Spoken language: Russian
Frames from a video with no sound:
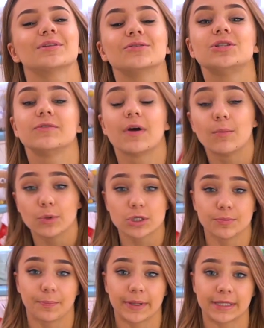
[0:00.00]
случае, вам
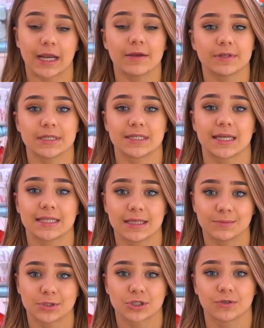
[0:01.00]
очень понравилась та
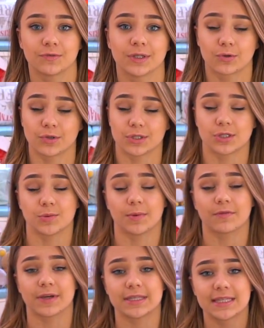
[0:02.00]
тема, что вы находитесь у
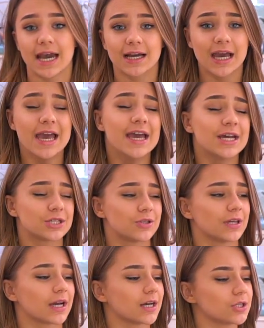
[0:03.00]
меня в гостях,
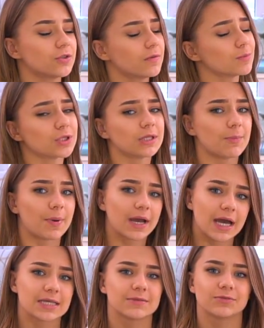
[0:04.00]
что я хожу вам что-то
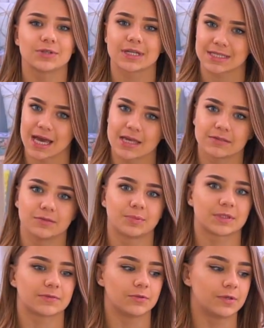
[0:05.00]
показываю, рассказываю
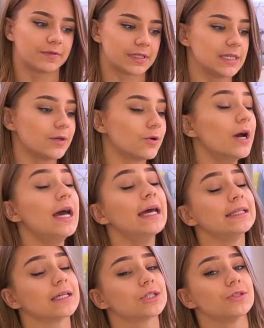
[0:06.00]
про свою квартиру,
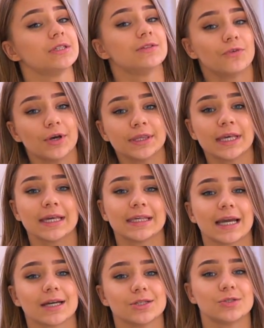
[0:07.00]
так что сегодня
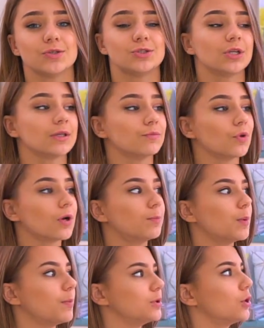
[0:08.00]
я хочу еще немного
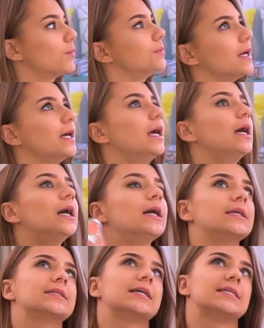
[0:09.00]
поподробнее
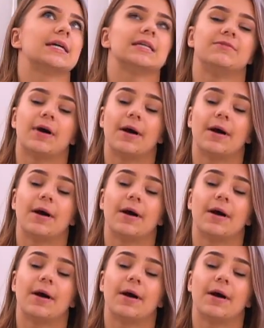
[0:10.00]
рассказать